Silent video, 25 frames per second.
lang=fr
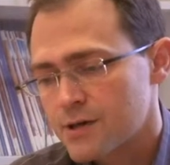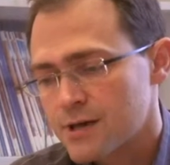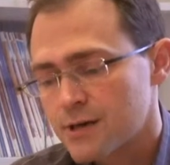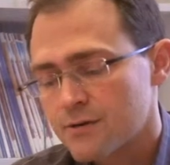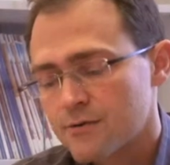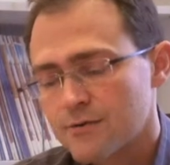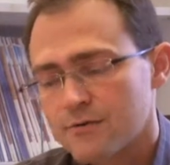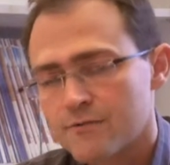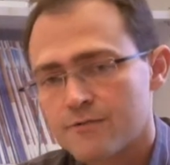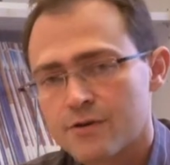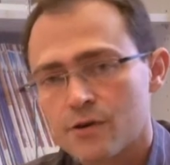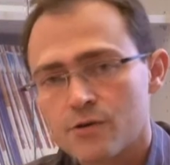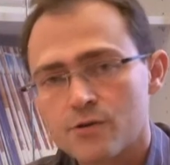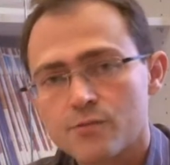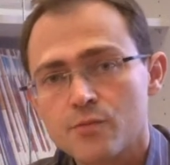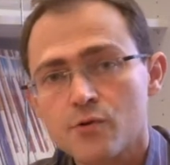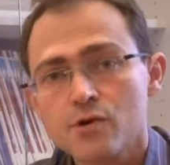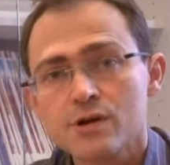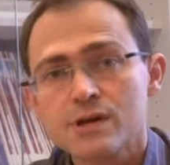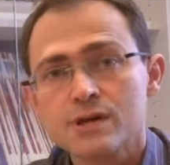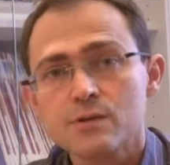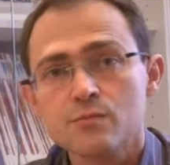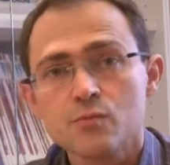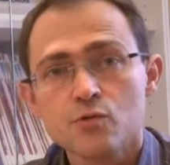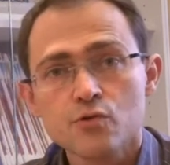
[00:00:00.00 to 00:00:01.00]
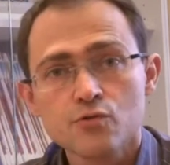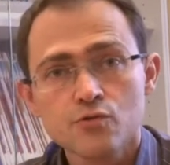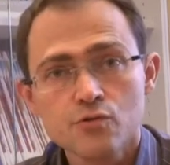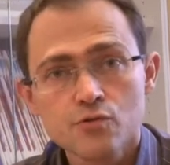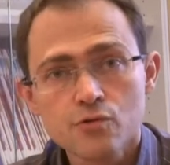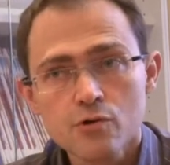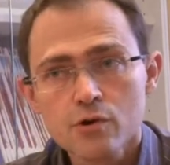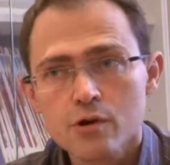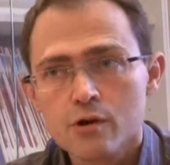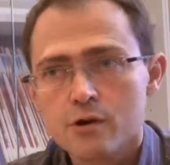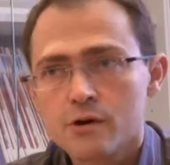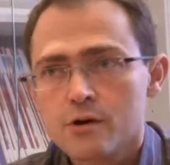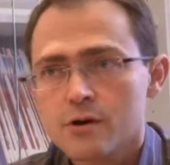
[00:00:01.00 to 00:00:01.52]
qu'il y a dans l'environnement et qui
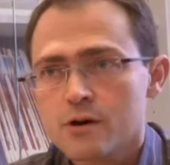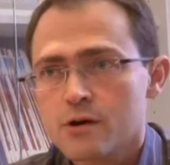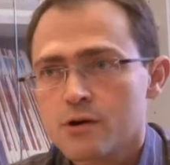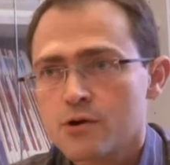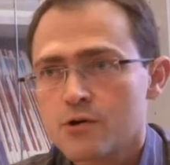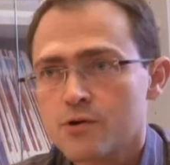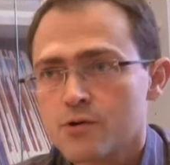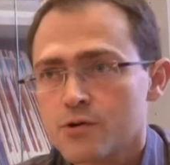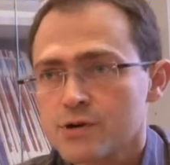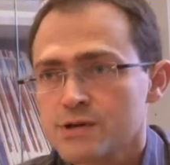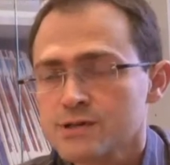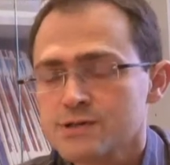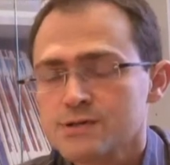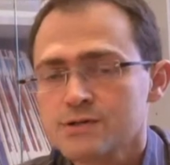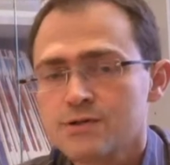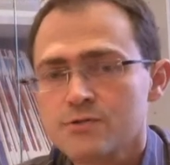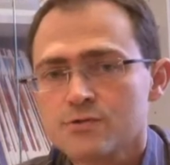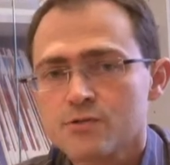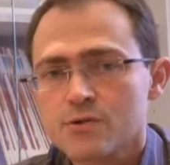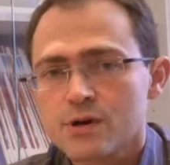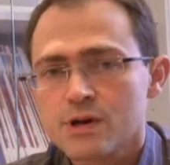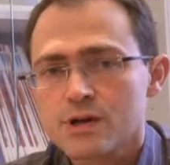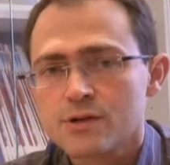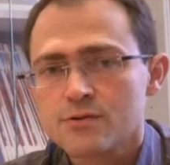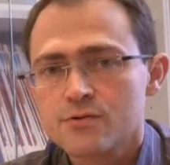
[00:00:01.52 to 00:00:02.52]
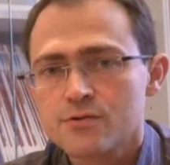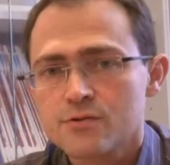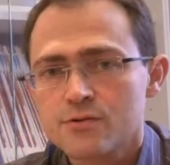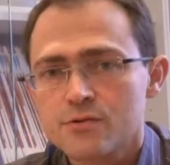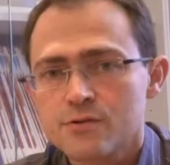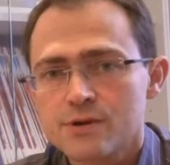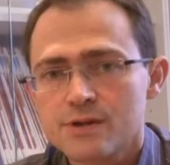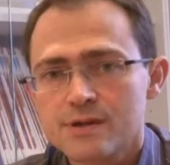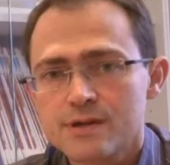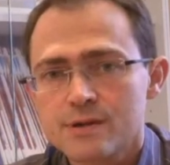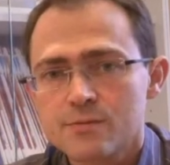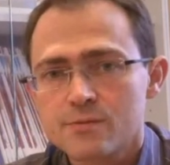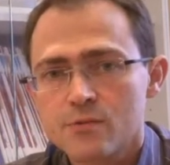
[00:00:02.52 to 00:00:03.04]
module le risque de
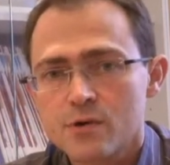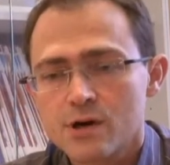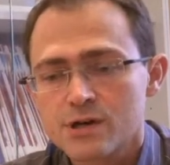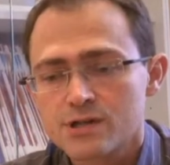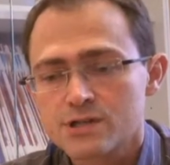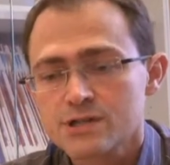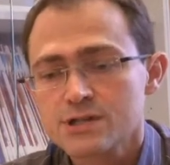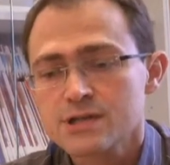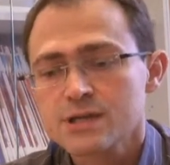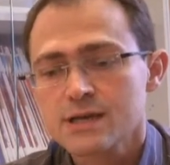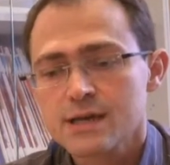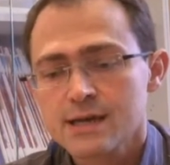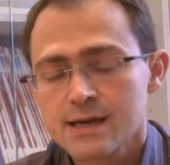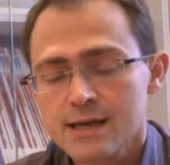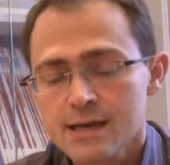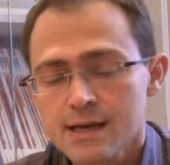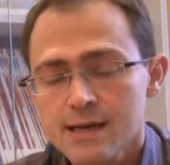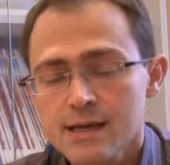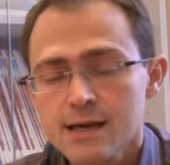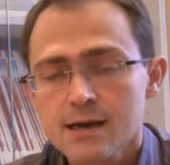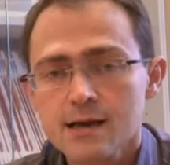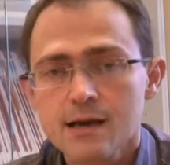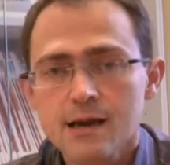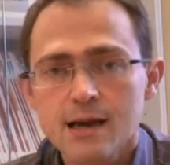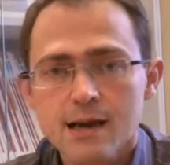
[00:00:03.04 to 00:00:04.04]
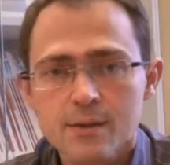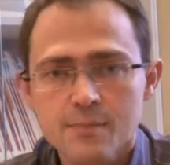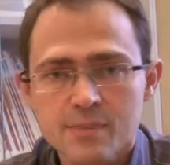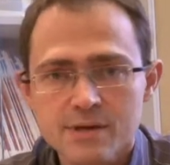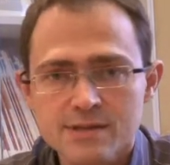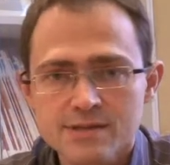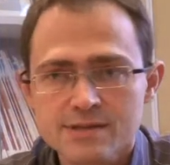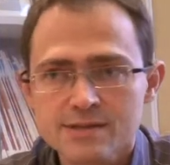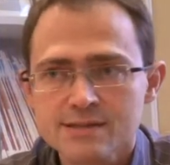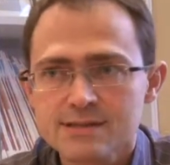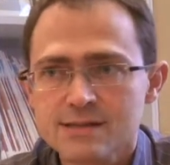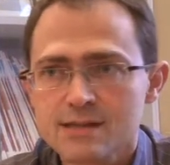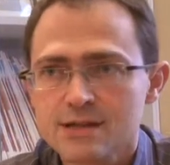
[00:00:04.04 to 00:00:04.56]
rectocolite hémorragique et
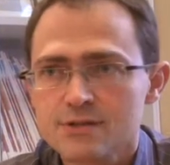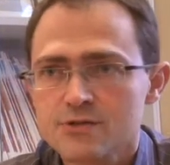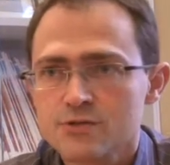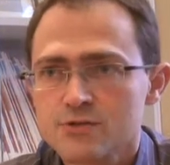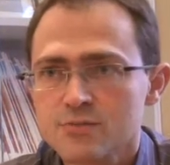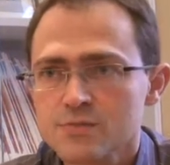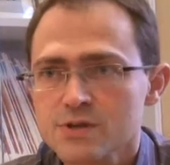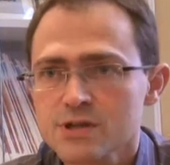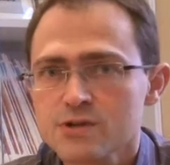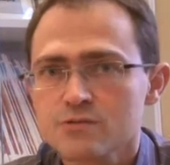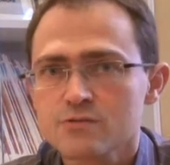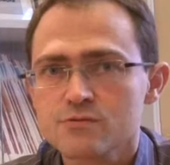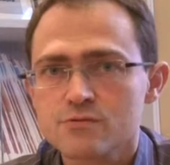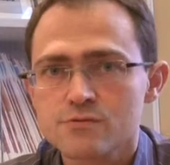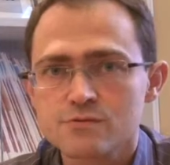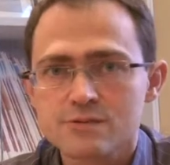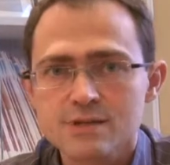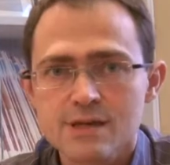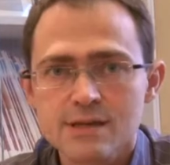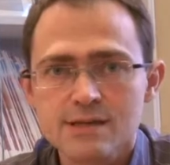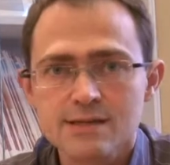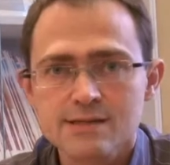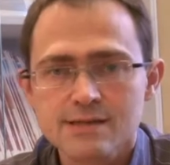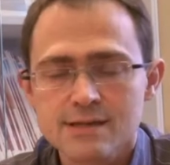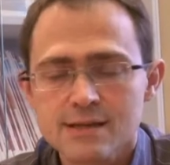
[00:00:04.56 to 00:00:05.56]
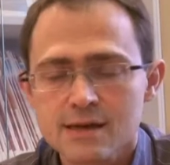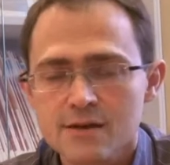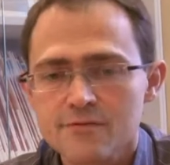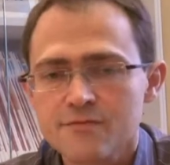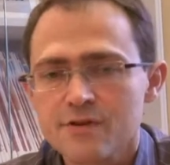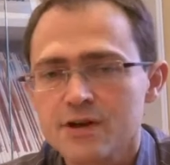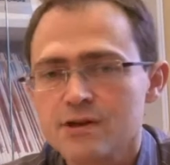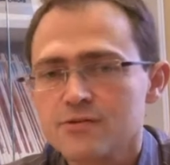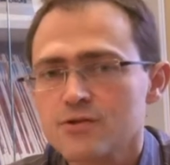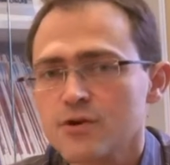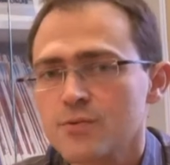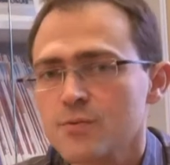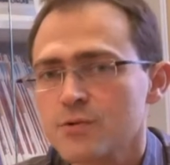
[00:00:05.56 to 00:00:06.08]
l'appendicectomie dont on sait que c'est un
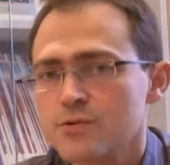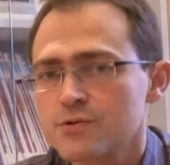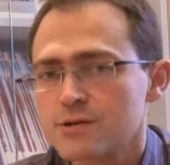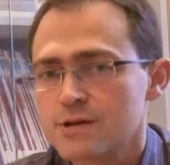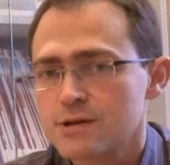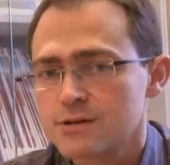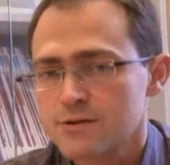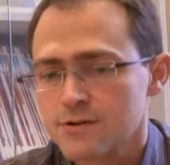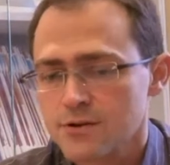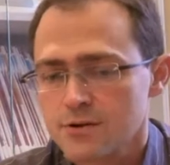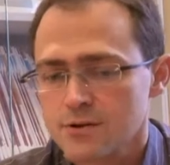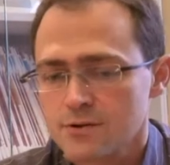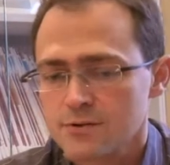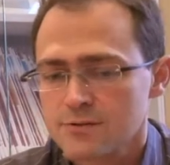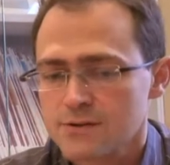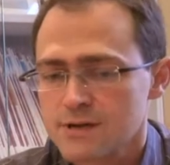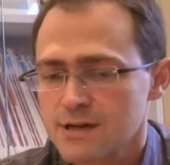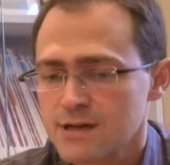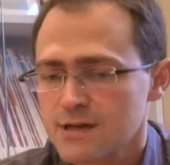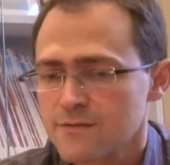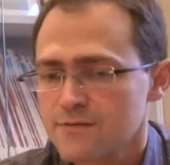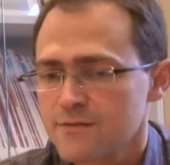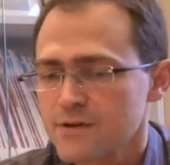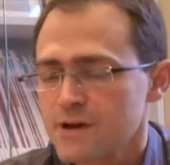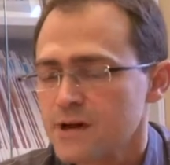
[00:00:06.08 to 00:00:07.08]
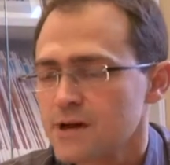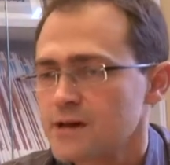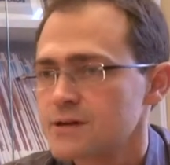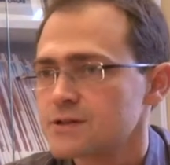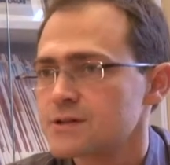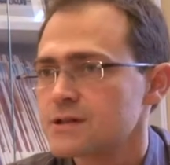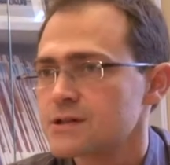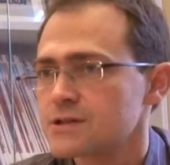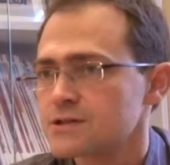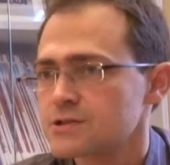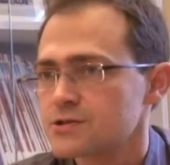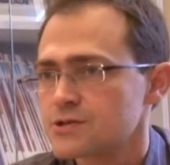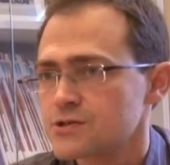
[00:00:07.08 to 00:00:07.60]
facteur protecteur quand elle est faite
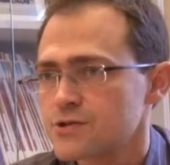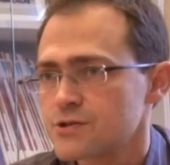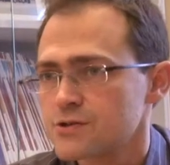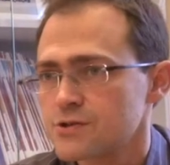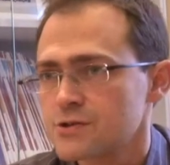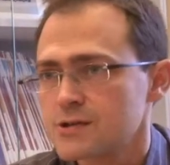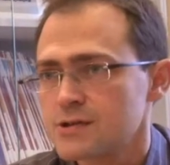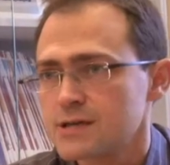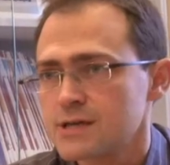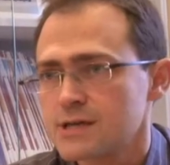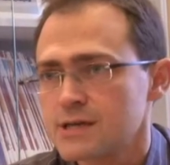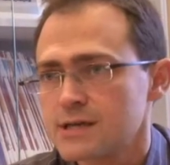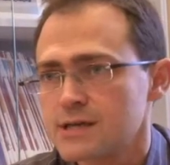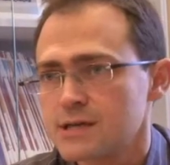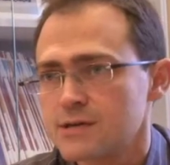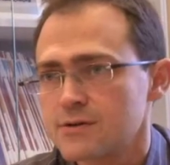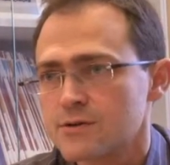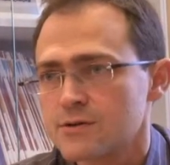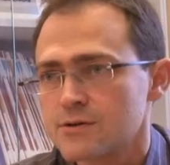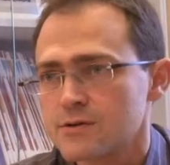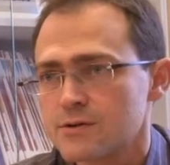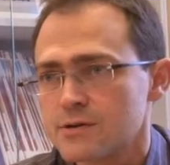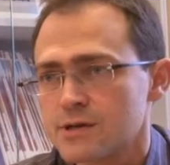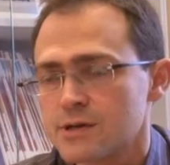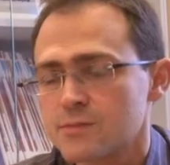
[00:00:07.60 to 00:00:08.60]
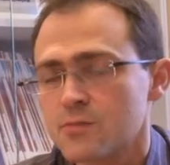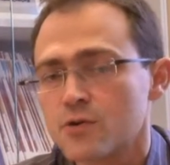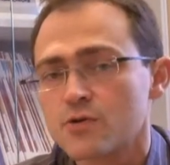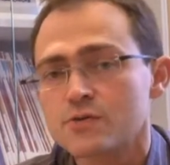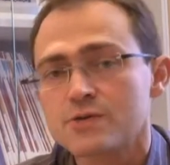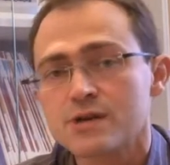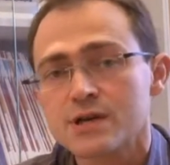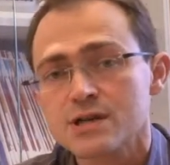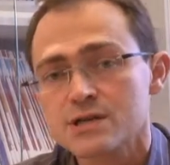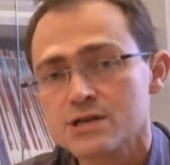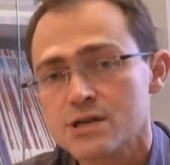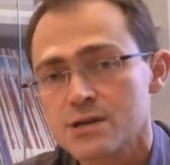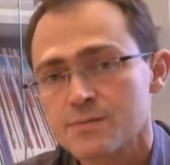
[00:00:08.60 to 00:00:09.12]
en âge jeune et euh, qui
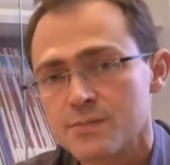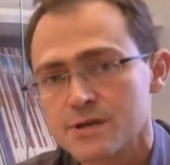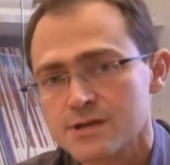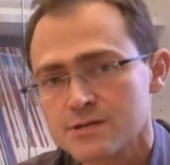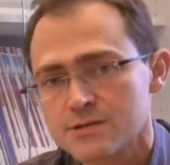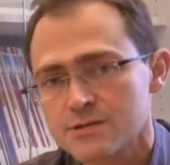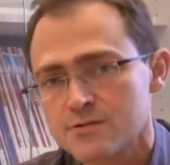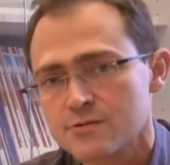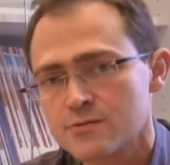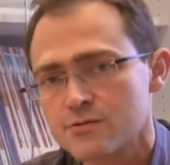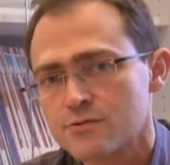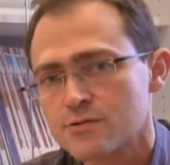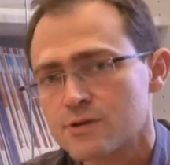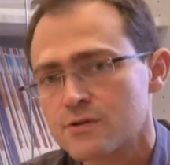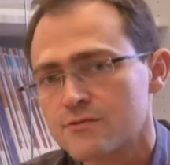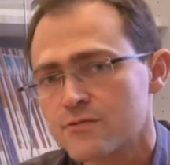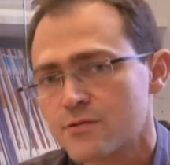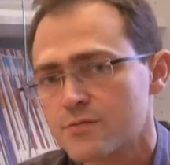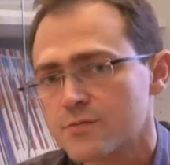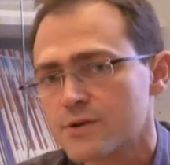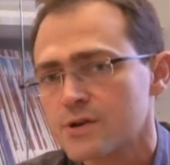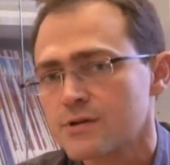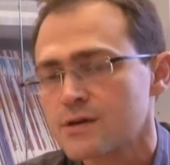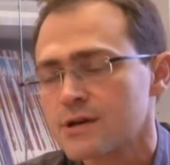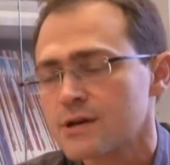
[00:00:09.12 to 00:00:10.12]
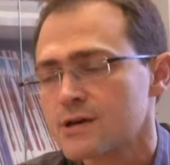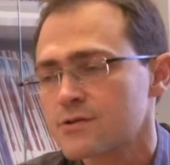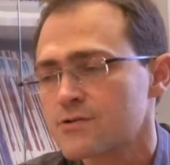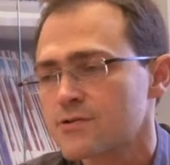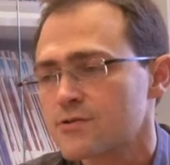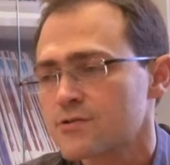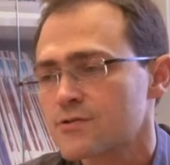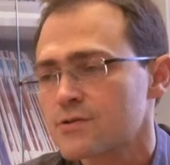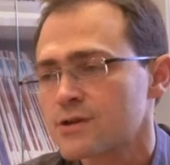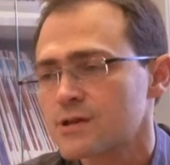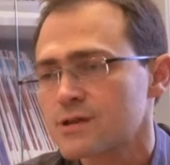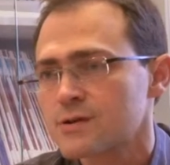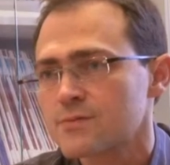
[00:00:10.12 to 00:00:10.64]
protège les patients de développer une
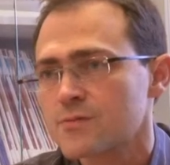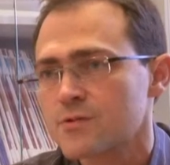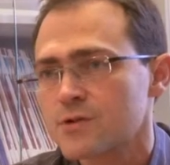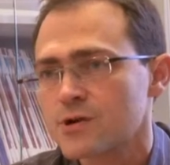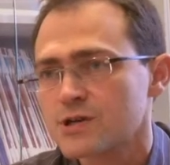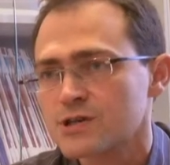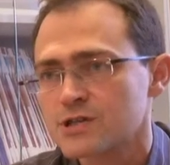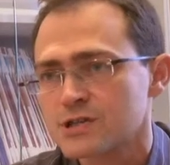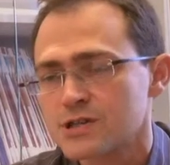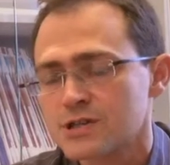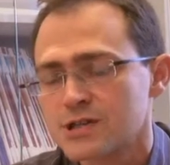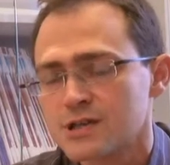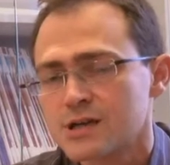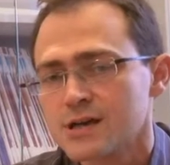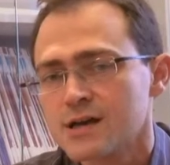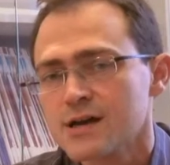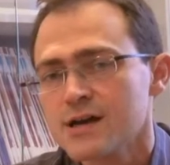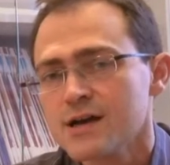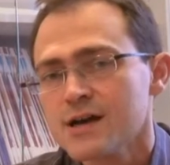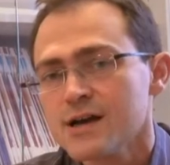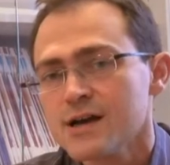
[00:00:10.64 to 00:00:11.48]
rectocolite hémorragique.